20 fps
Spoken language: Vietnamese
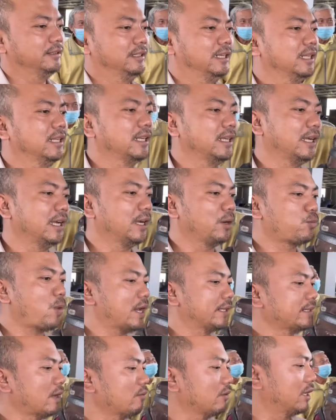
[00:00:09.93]
là,
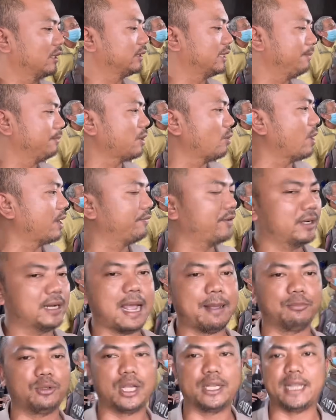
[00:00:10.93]
quan trọng là tìm công an việc
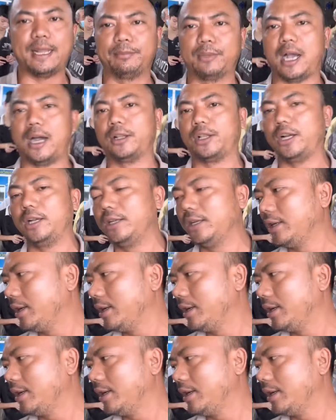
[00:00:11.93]
làm cho anh em thợ thôi